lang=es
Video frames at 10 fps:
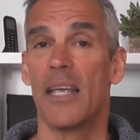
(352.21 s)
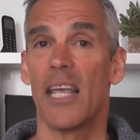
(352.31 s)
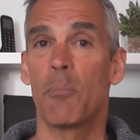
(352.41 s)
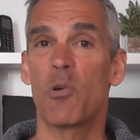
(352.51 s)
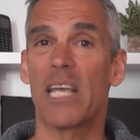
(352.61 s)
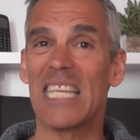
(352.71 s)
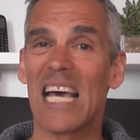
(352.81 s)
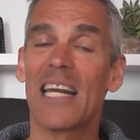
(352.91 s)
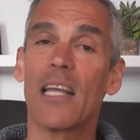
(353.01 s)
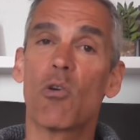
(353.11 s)
es porque
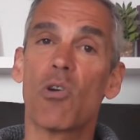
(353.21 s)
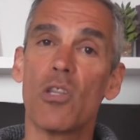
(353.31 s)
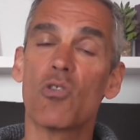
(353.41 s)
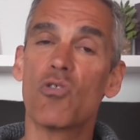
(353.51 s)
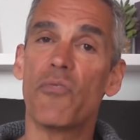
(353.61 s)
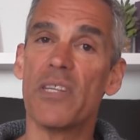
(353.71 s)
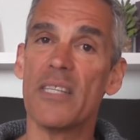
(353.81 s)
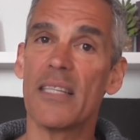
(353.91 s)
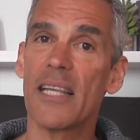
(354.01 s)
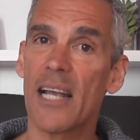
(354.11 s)
ya has recorrido
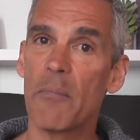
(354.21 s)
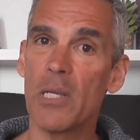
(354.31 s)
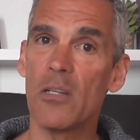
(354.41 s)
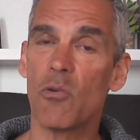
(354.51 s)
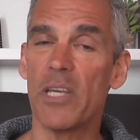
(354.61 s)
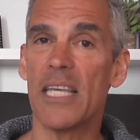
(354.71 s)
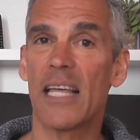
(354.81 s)
suficiente camino y,